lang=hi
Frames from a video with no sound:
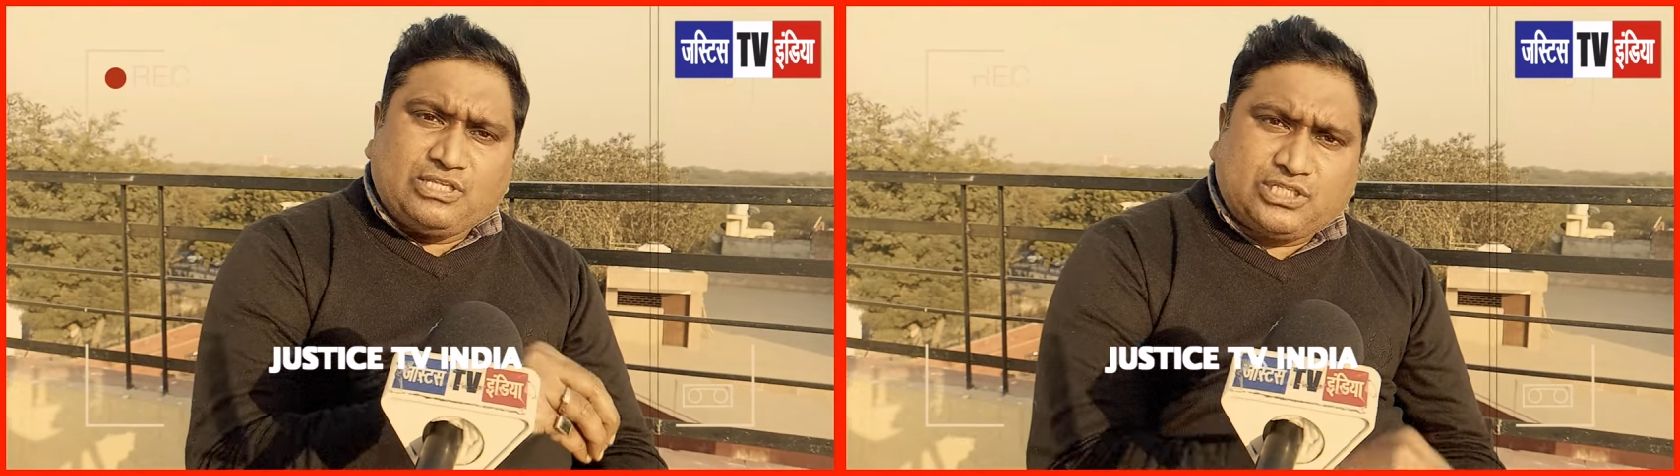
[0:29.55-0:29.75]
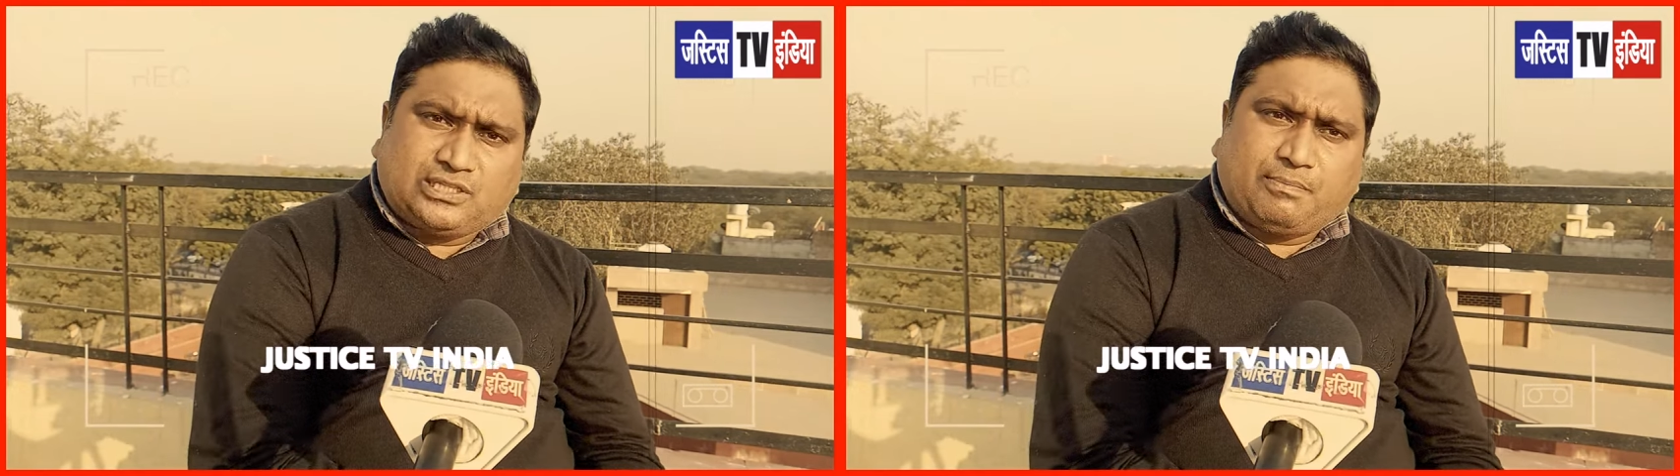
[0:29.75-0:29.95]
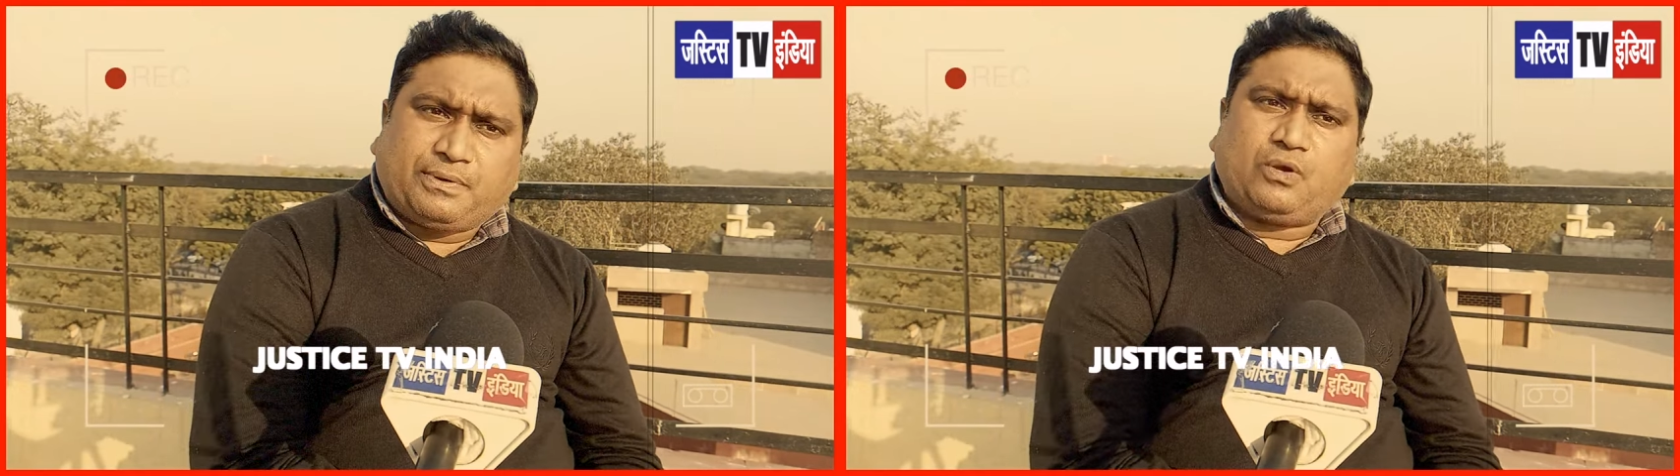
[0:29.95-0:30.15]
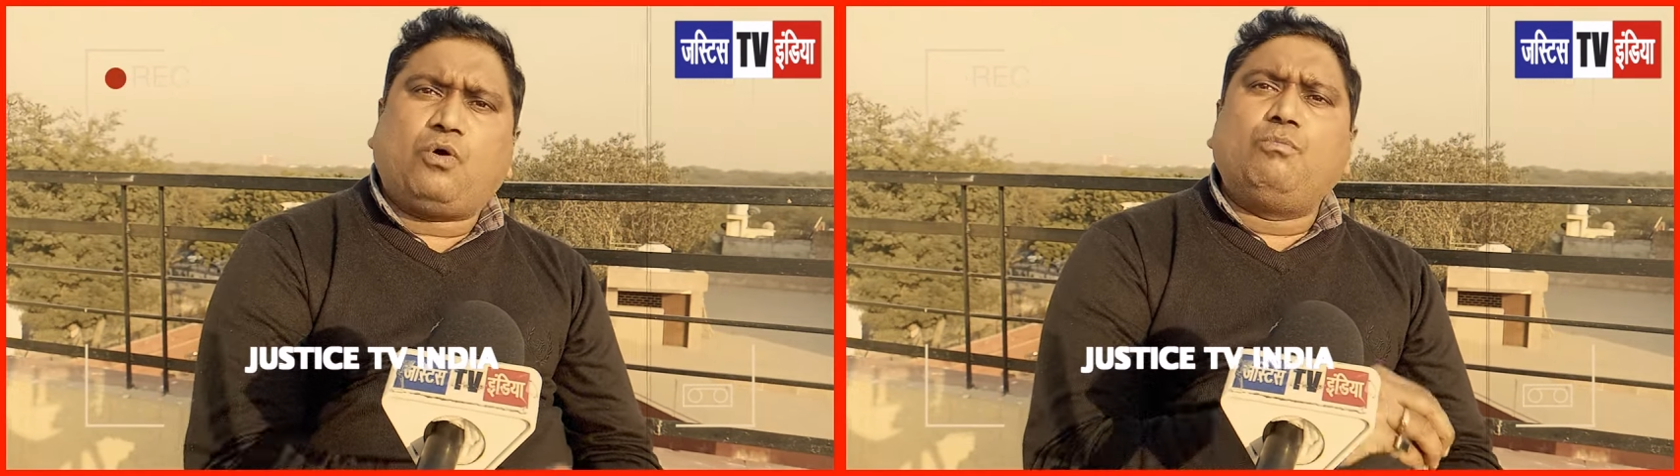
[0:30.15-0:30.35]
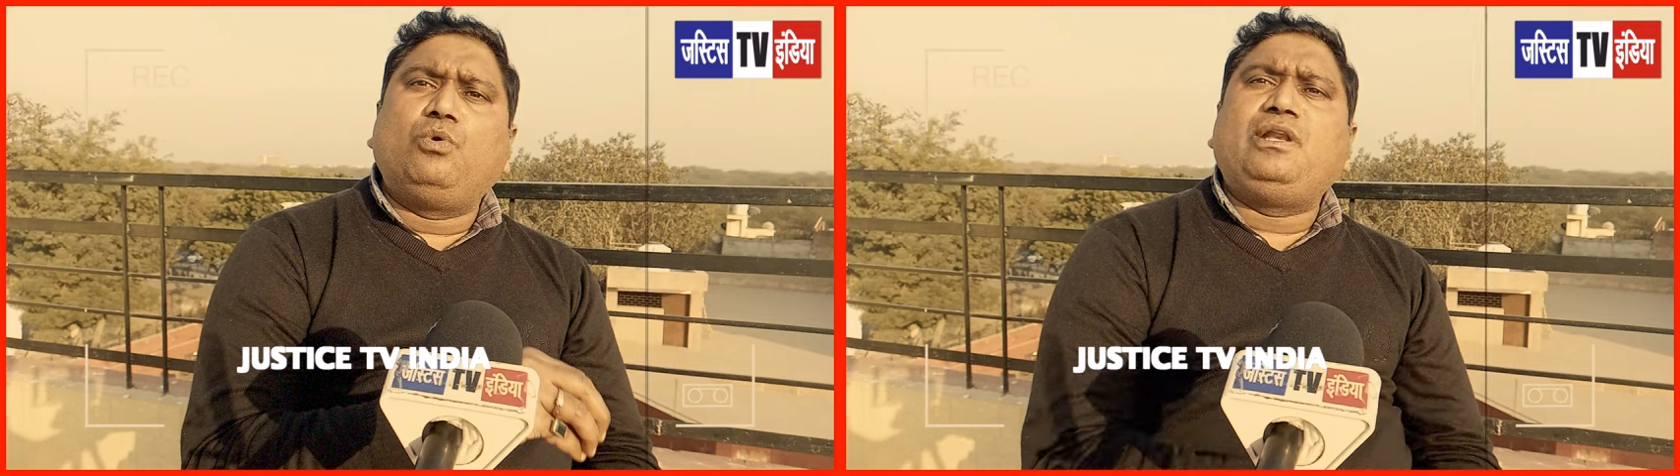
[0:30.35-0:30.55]
वंचित तबके
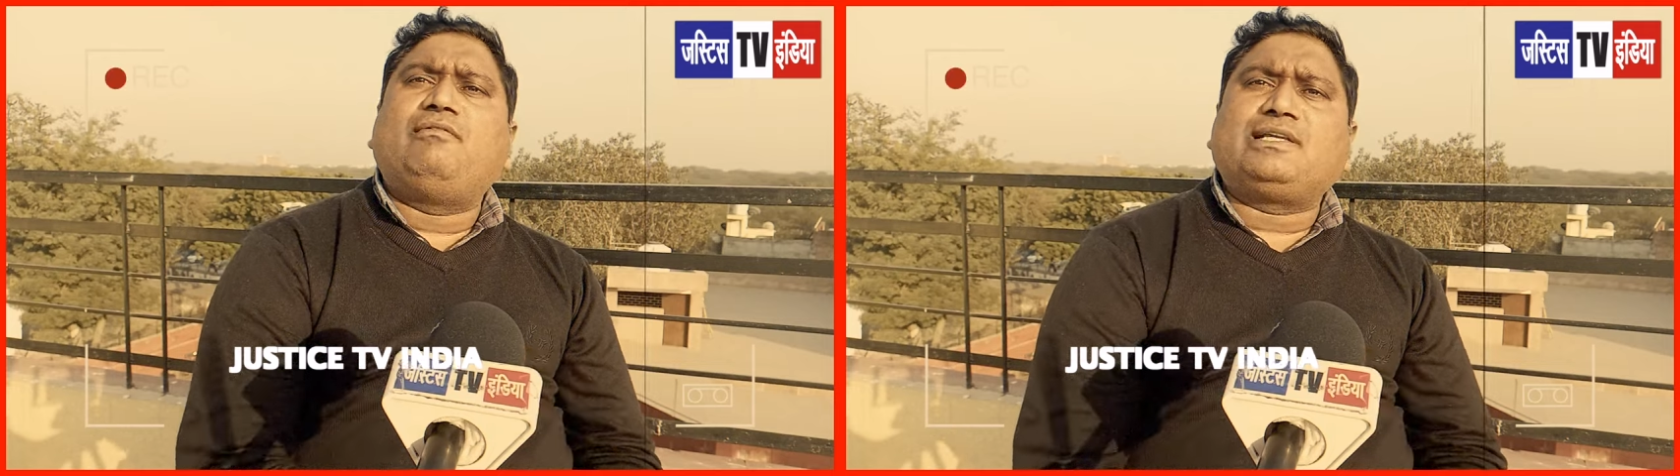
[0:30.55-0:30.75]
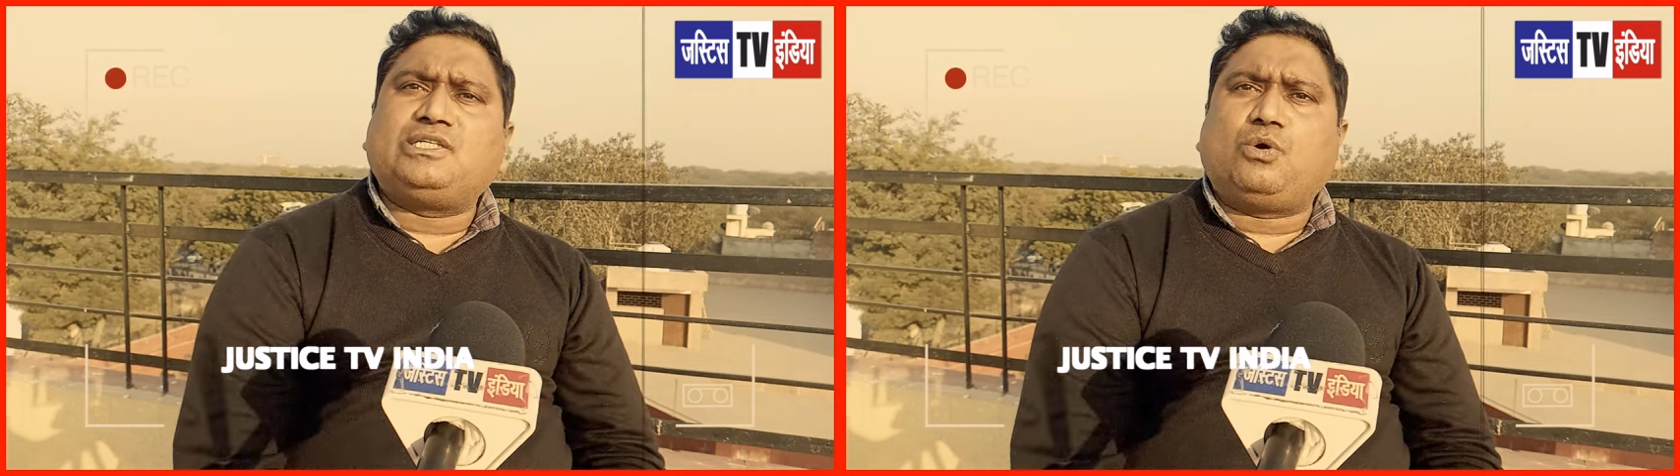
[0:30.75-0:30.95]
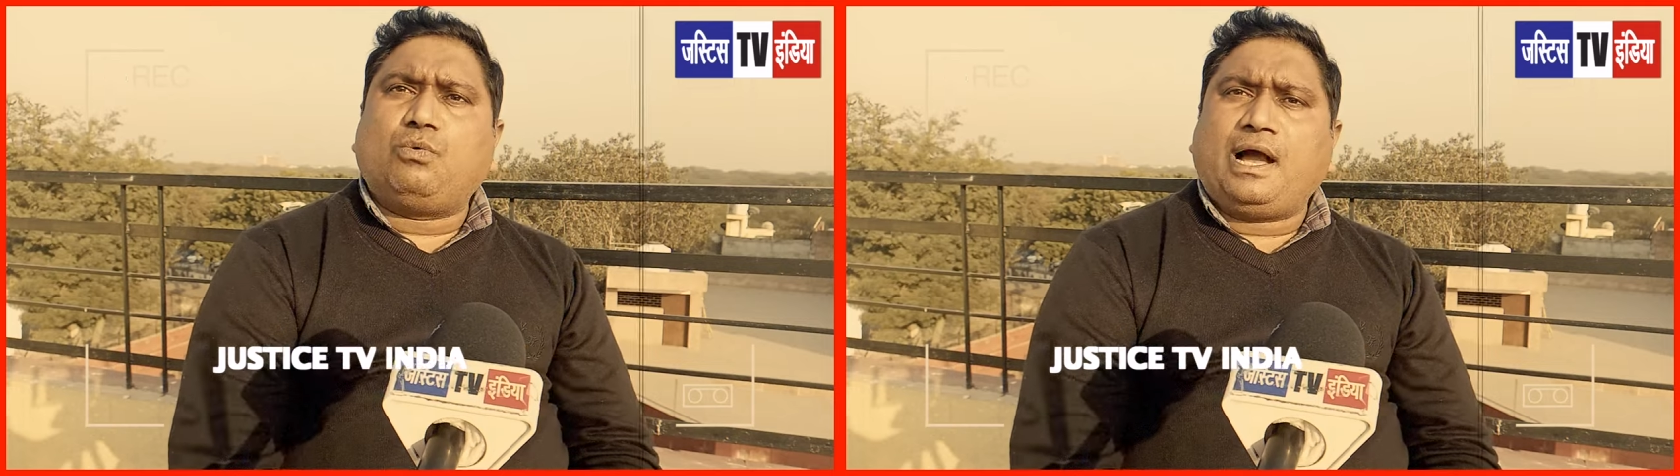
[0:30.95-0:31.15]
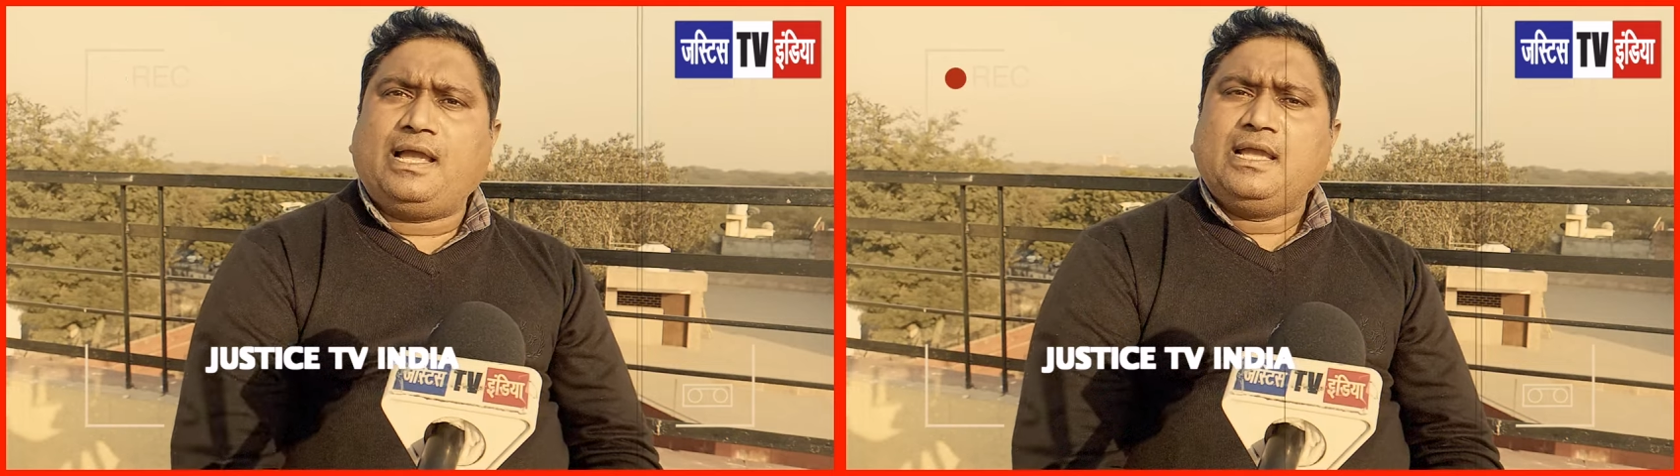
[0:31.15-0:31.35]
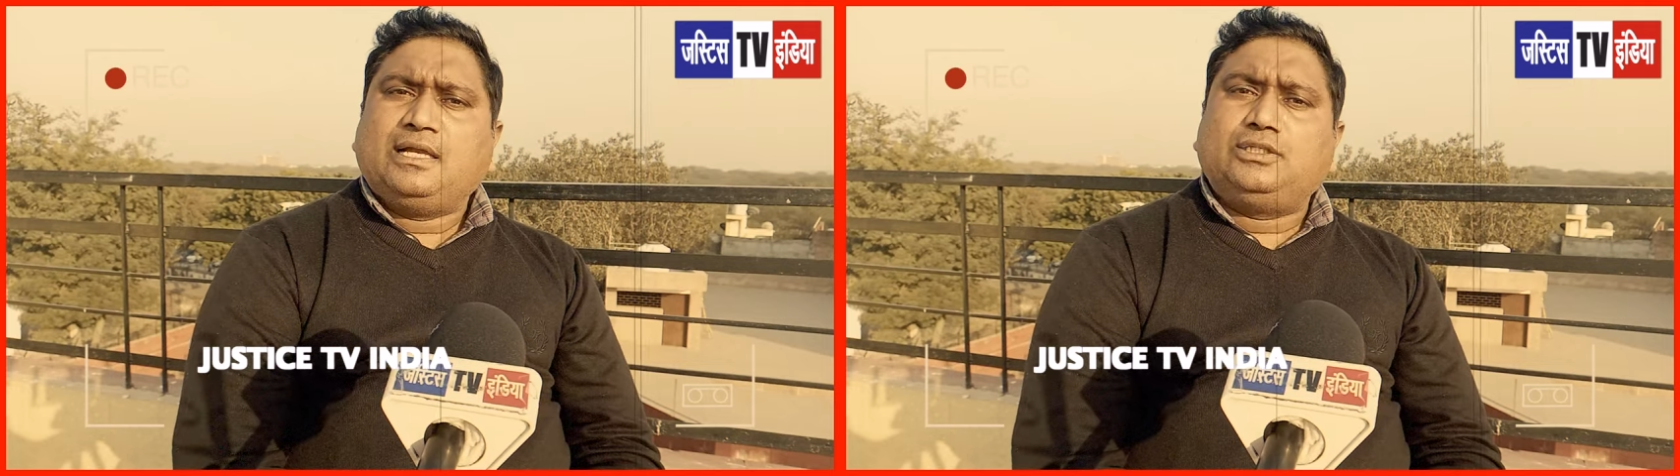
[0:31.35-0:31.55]
को मूल निवासी को हुआ है